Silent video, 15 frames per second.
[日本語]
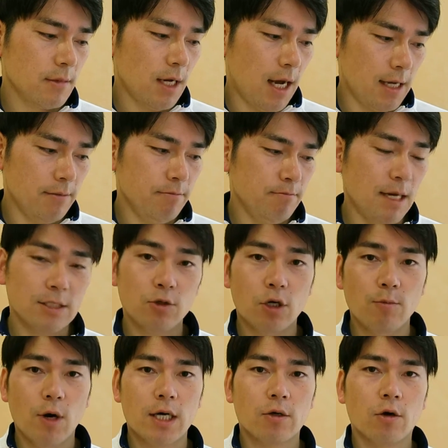はいまあそ
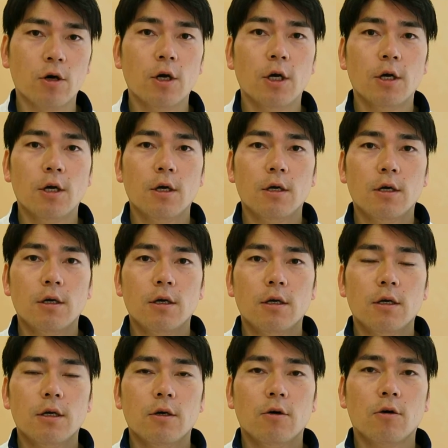れもあの
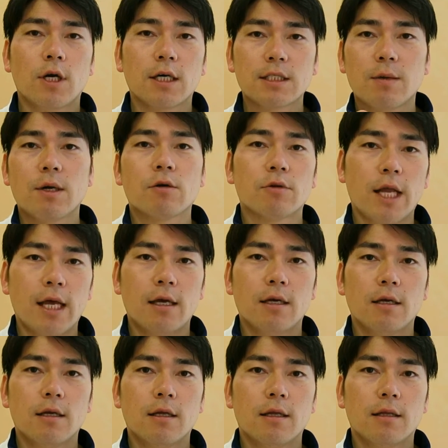お客様のね
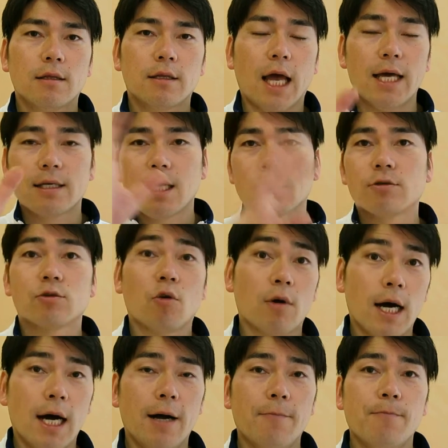体格と
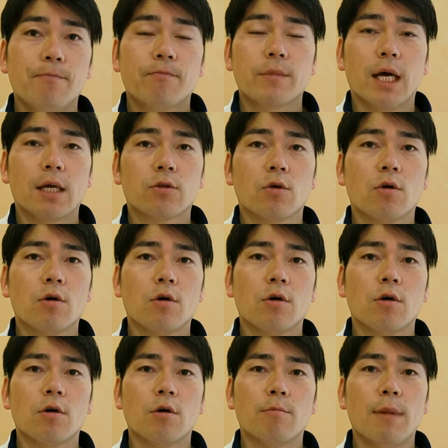かあ
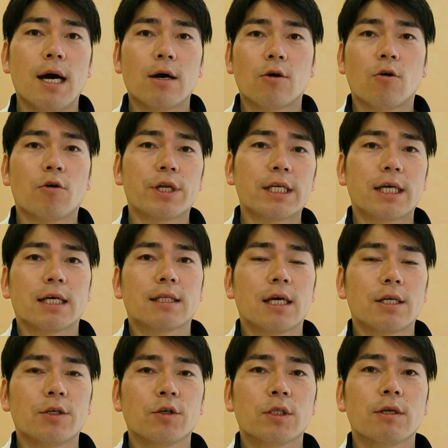とまあ凝り
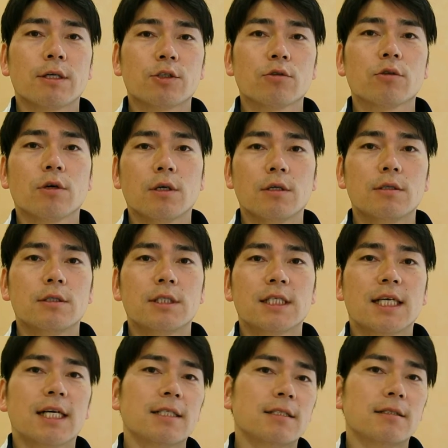方によってはちょっと
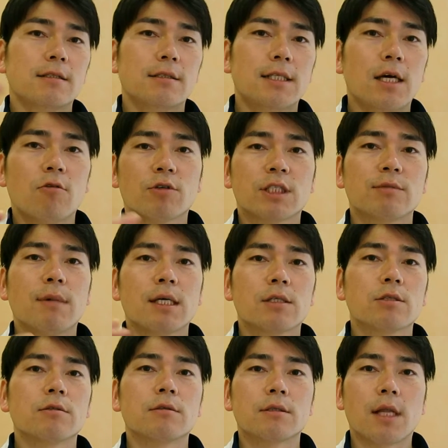時間前後しま
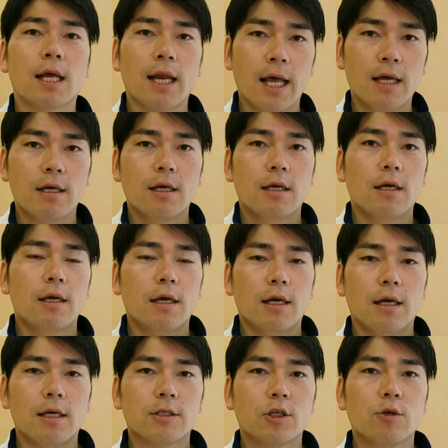すんでね、
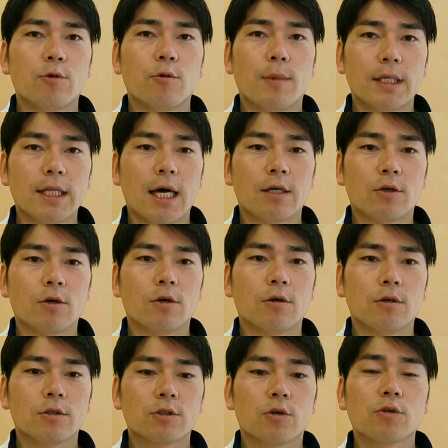えー、それもまたあの
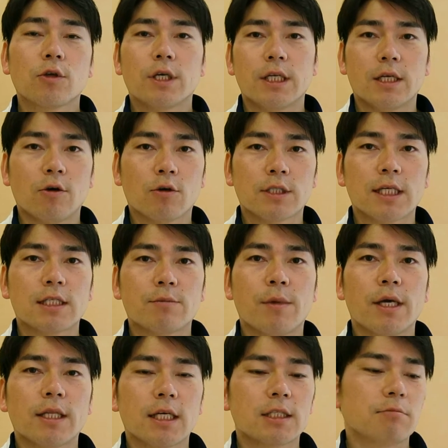その時にご説
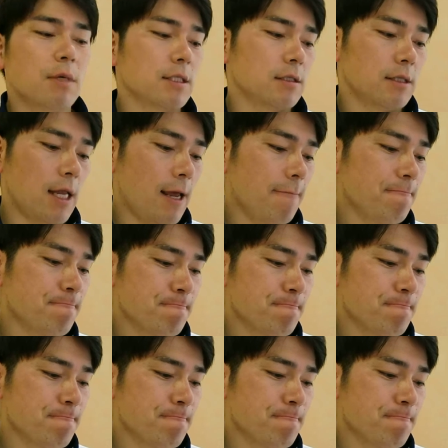明いたしますね